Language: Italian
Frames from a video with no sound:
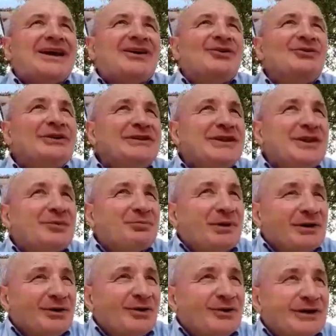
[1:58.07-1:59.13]
Una delle
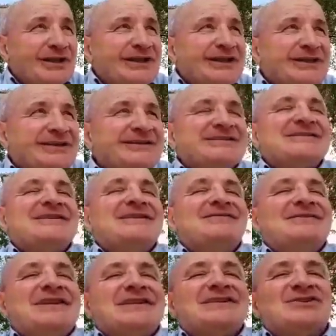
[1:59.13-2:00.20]
parole, se
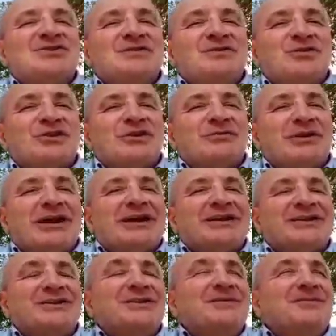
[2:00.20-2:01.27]
andate sul
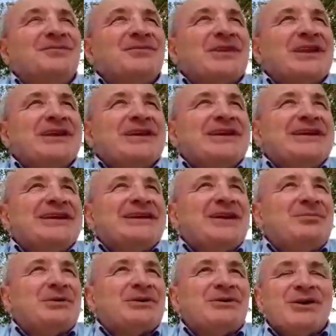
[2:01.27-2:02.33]
vocabolario, la
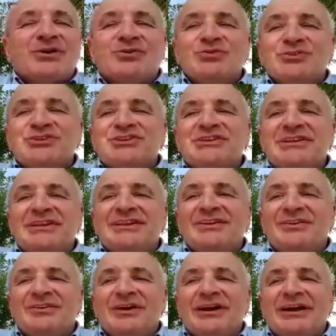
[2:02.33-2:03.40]
parola
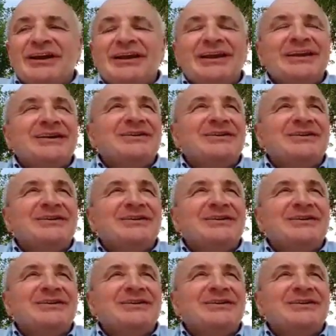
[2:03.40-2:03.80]
consiglio è